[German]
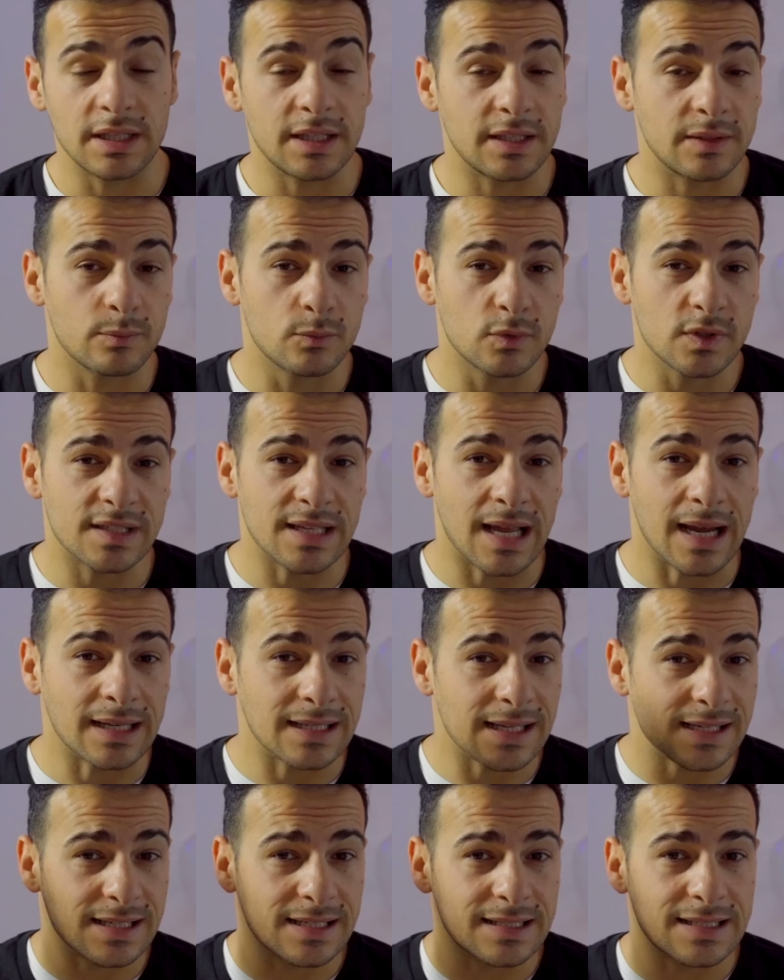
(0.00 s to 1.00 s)
Ich muss
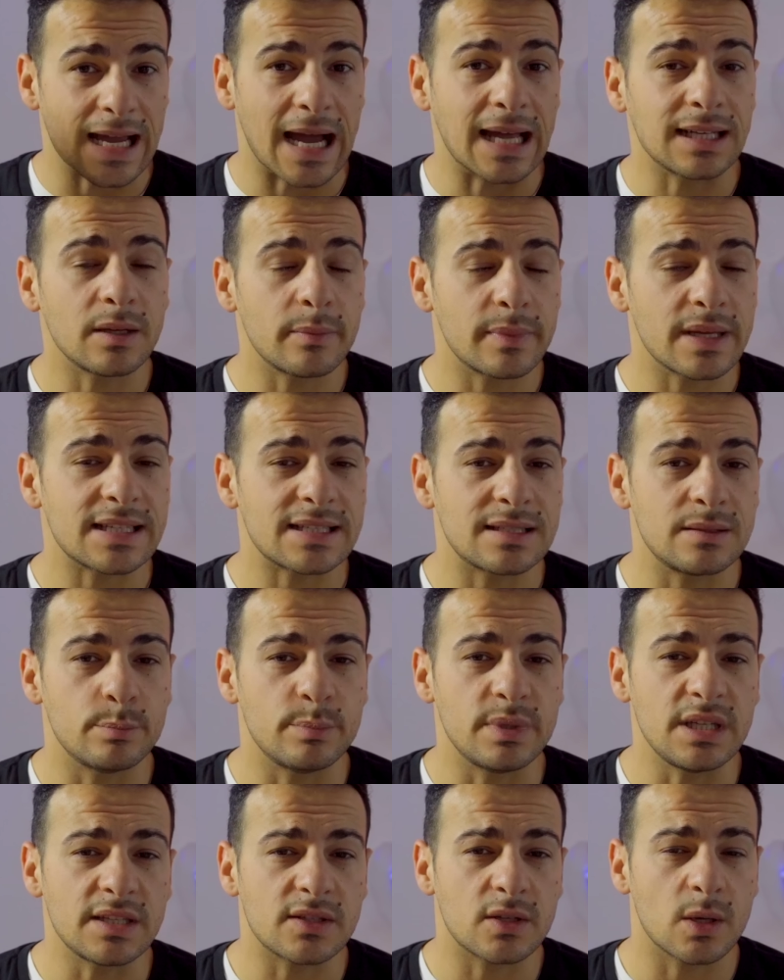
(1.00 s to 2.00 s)
sagen, das sind die
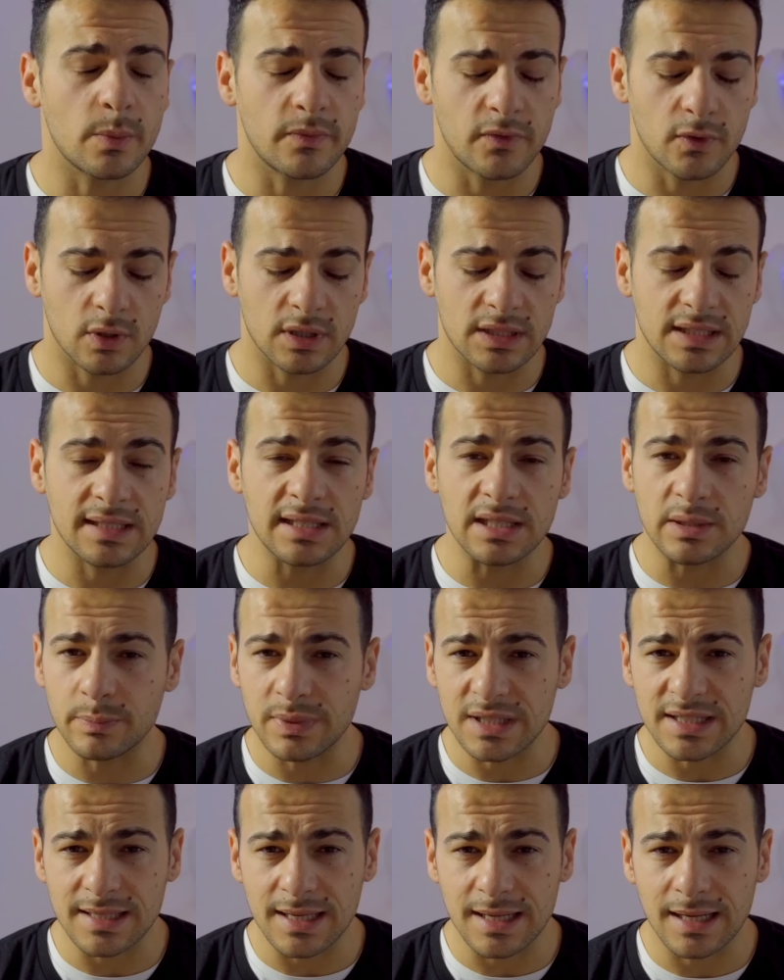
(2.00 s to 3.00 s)
allerbesten Beats-Kopfhörer, die ich
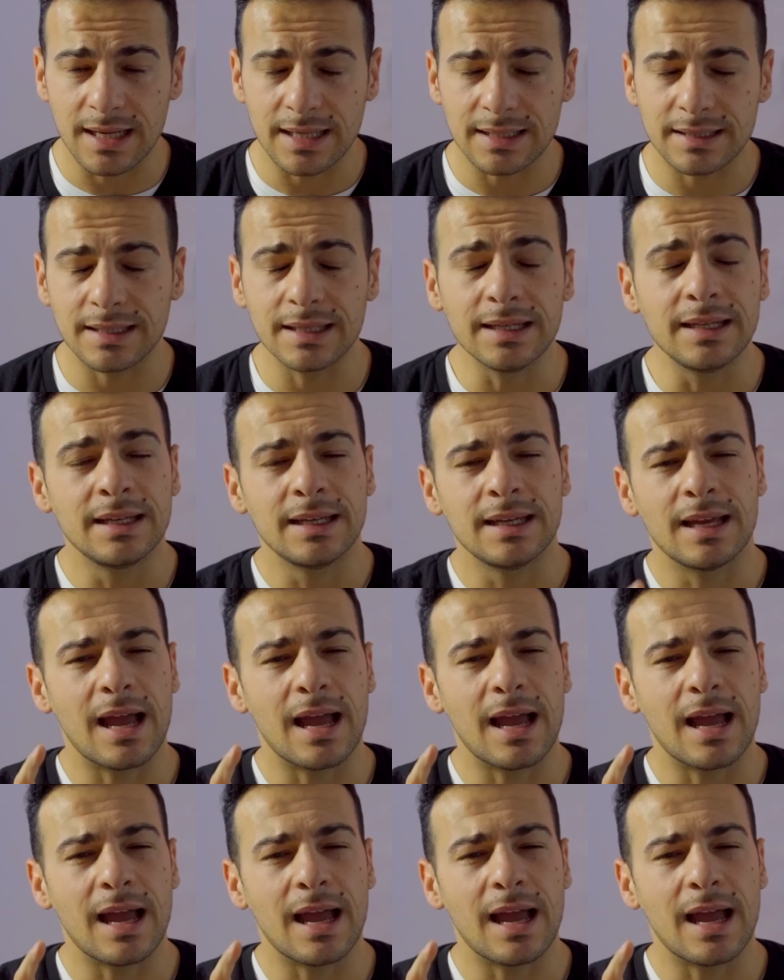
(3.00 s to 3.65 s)
bisher hatte,